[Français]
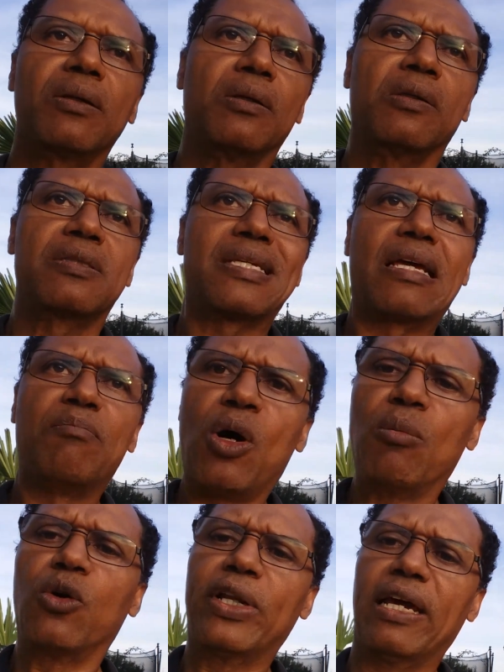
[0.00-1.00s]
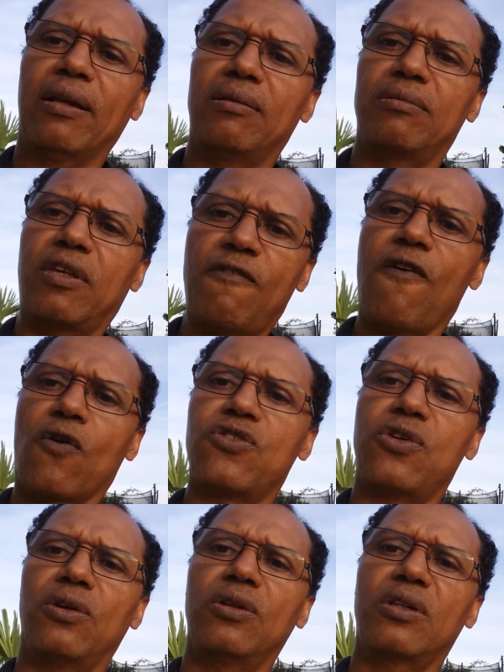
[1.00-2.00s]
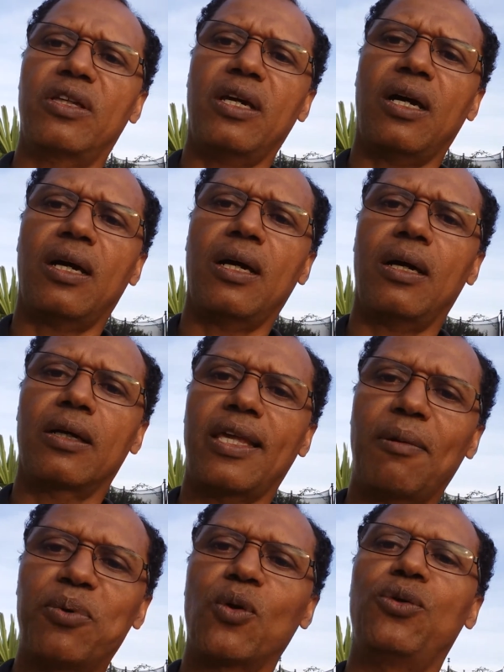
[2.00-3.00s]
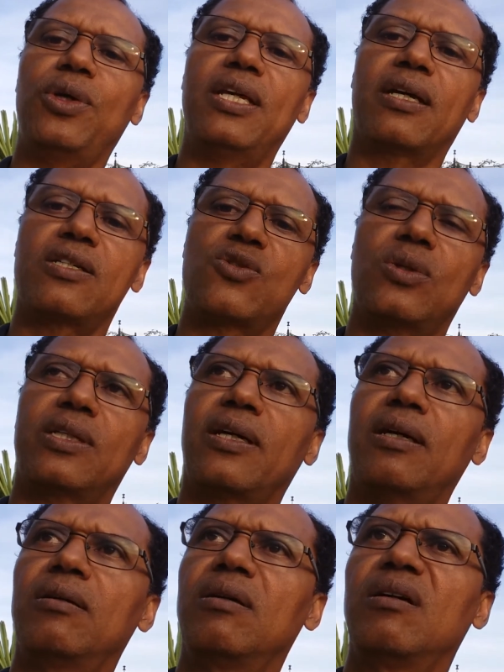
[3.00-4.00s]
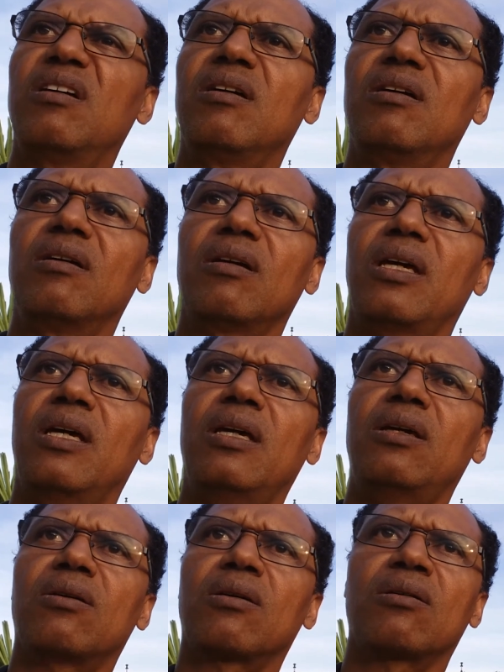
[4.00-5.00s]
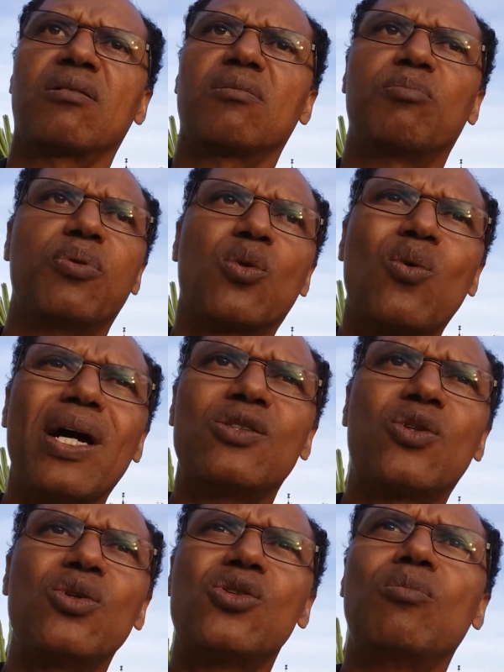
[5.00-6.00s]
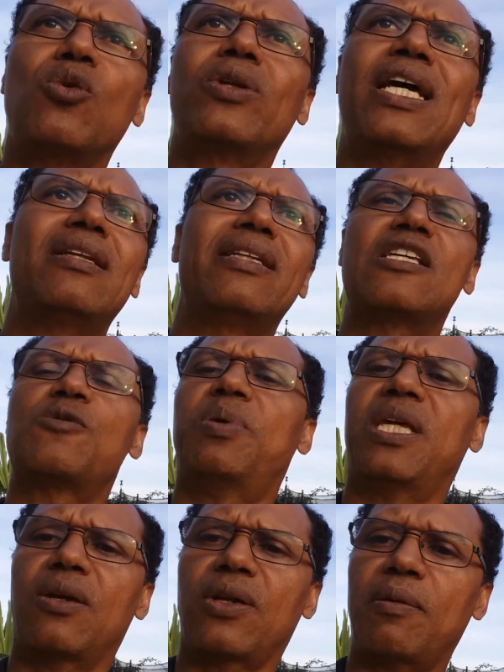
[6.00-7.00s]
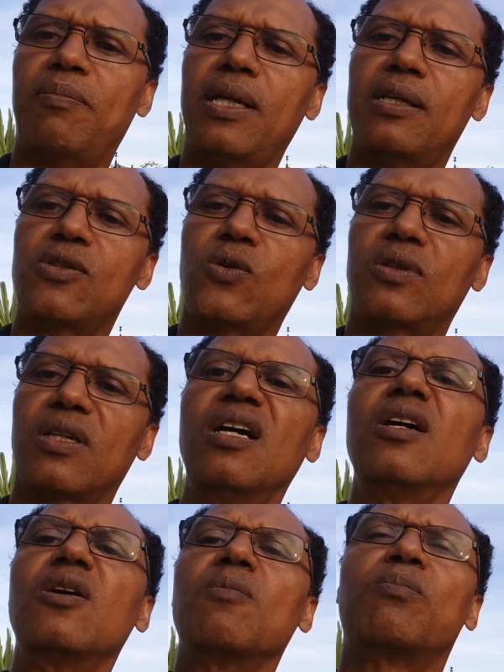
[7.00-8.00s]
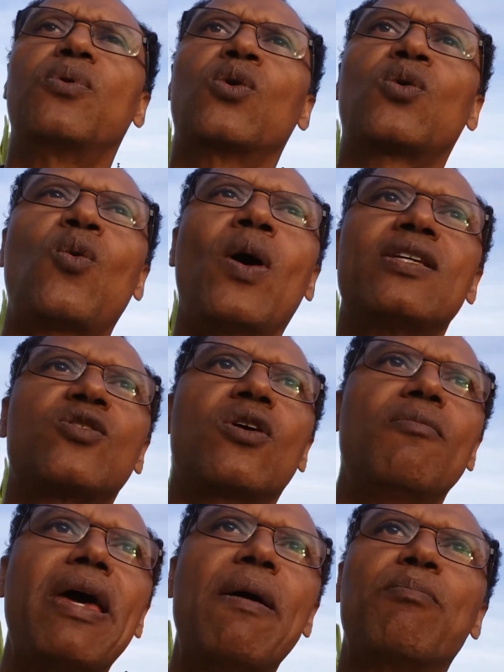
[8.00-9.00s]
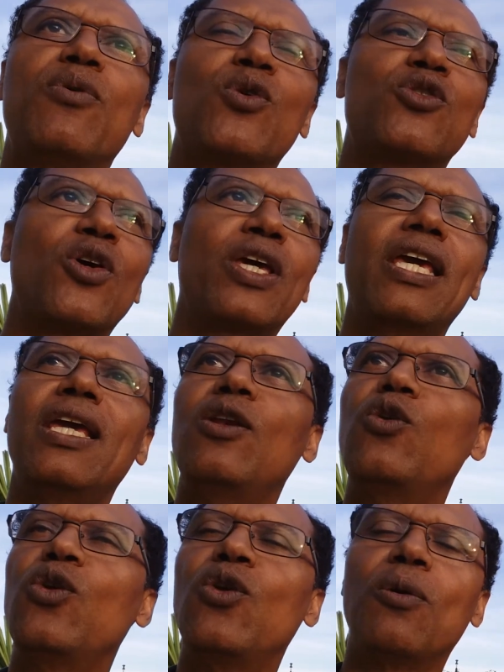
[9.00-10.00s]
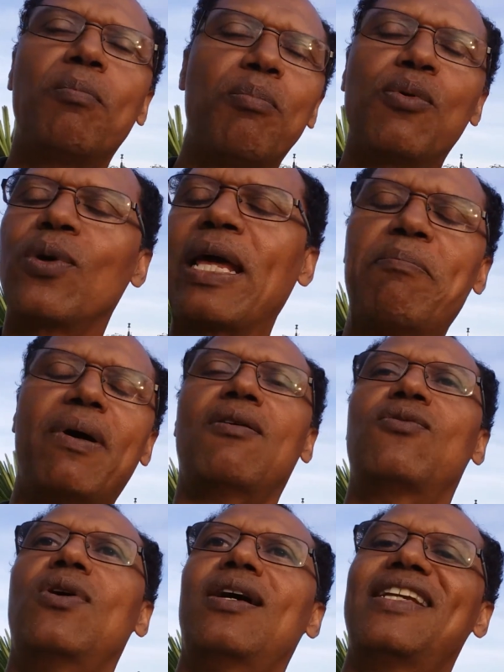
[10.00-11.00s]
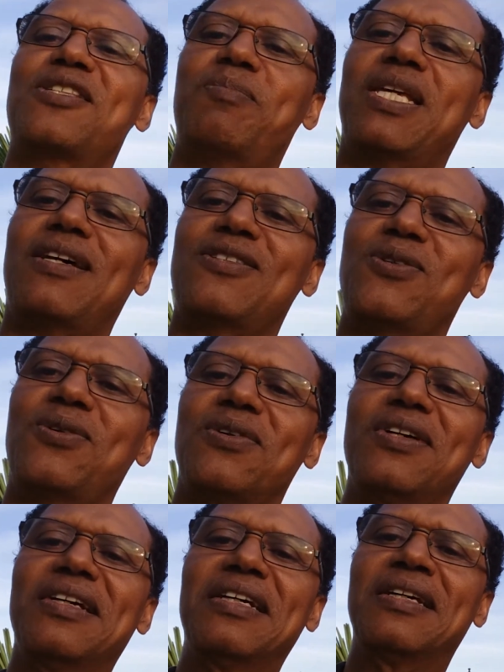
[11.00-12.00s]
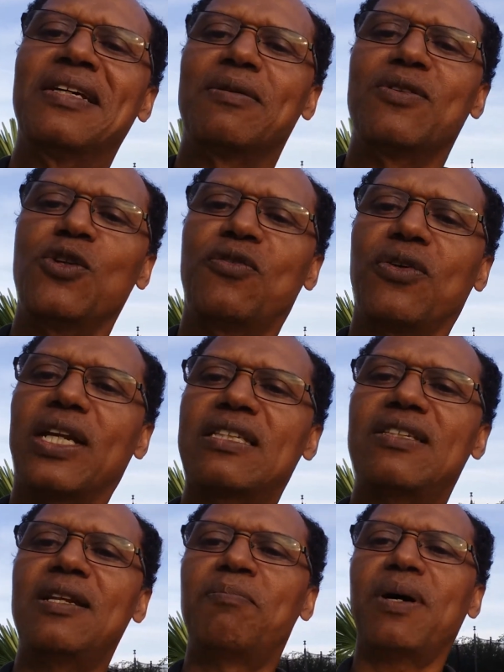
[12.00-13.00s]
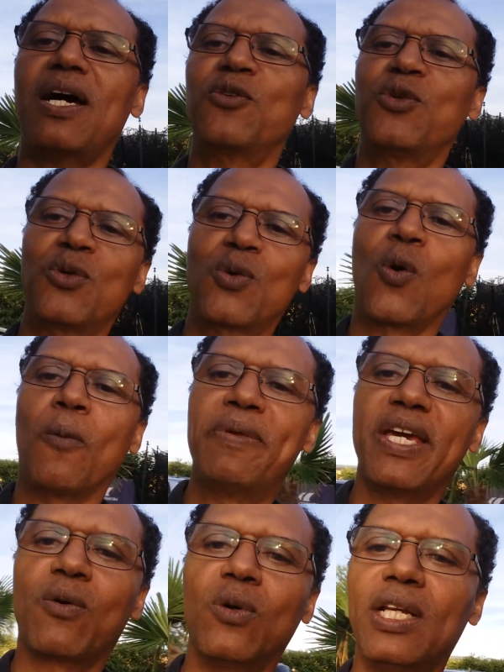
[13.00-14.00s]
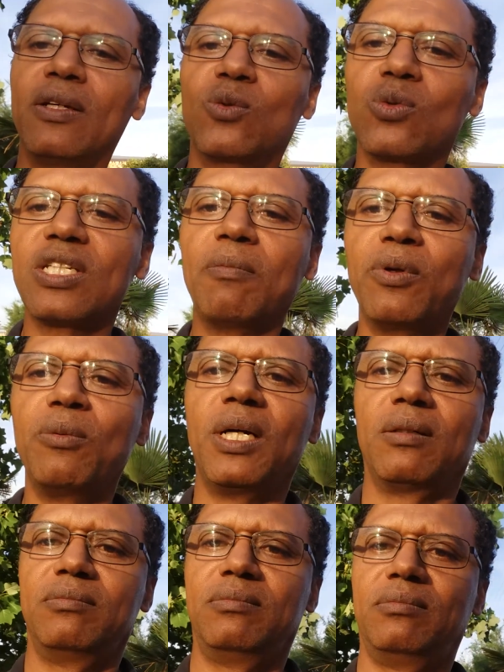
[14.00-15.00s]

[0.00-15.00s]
euh, c'est un bon modèle qui fonctionne, qui a, qui a produit des résultats. Et euh, pourquoi est-ce que ce modèle n'inspirerait pas les autres Pourquoi est-ce que même pour ceux qui ne pourraient pas avoir l'inspiration, ne ferait-il pas du copier-coller, tout simplement